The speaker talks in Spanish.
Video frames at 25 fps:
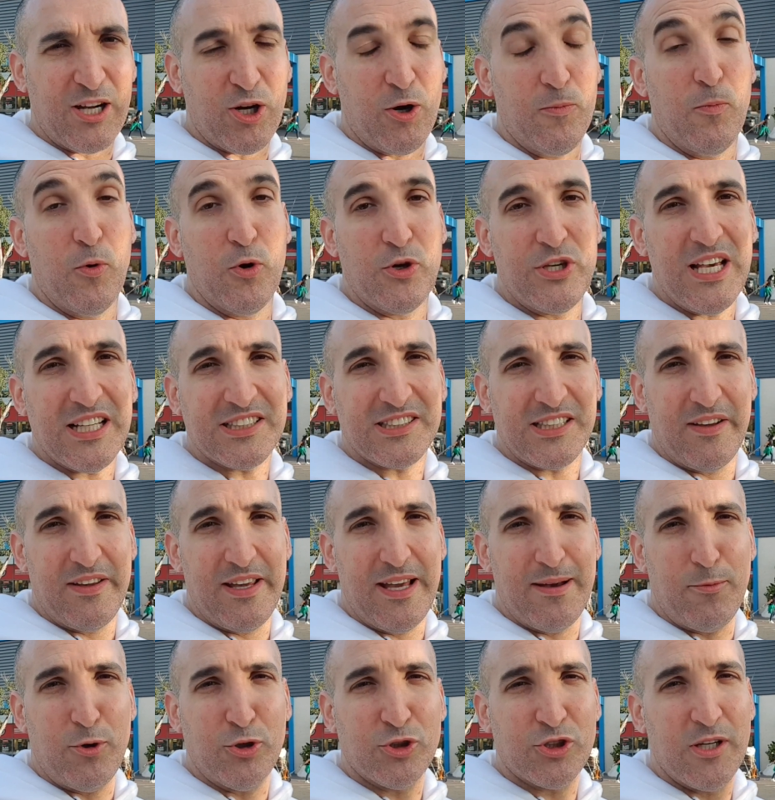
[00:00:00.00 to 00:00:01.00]
como ya
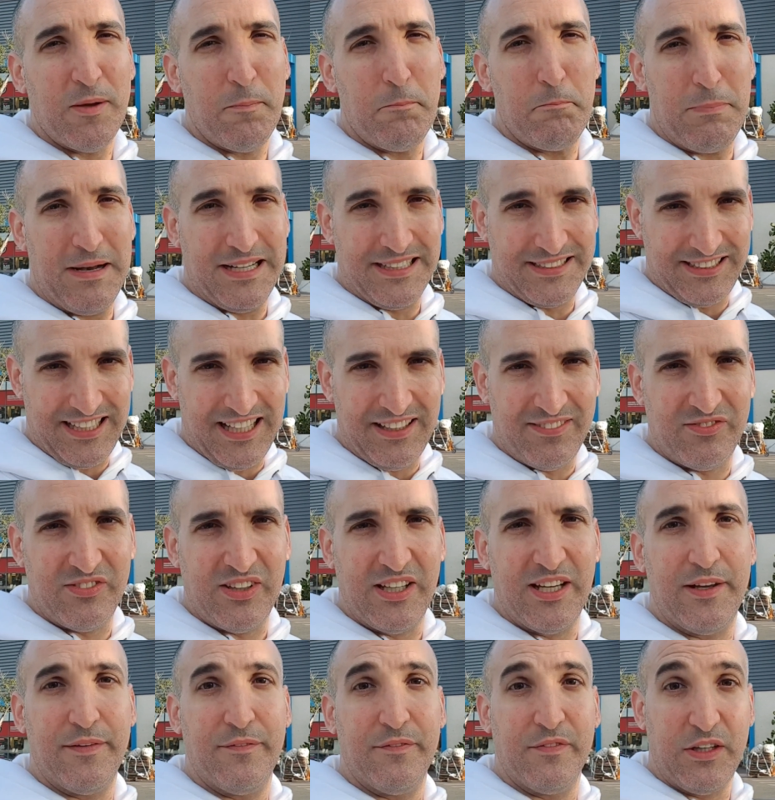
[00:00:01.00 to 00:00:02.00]
sabíamos,
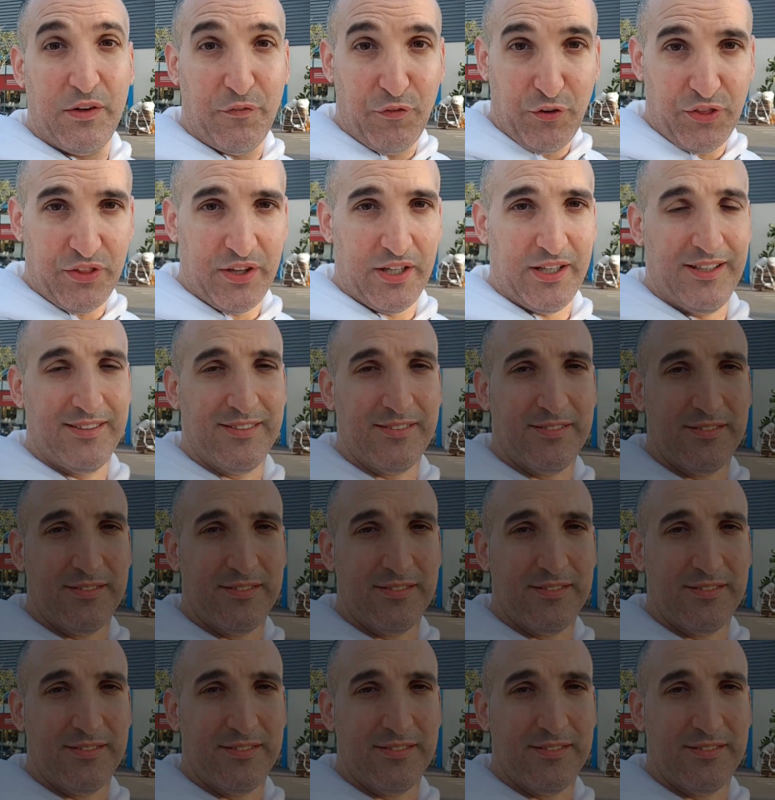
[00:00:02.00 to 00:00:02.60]
bastante difícil.